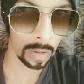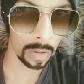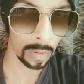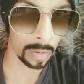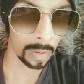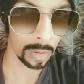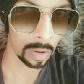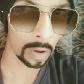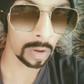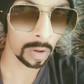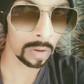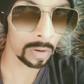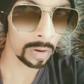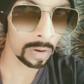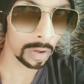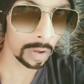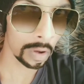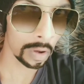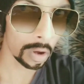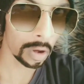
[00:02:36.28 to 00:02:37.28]
और
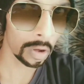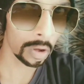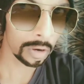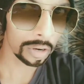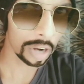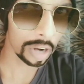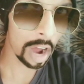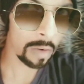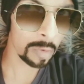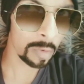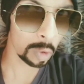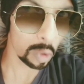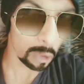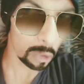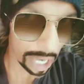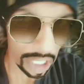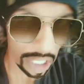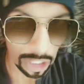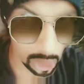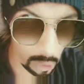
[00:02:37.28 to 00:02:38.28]
और रावण को
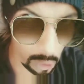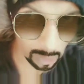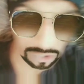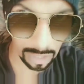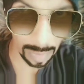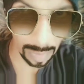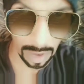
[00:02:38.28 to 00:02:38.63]
हेडशॉट से मार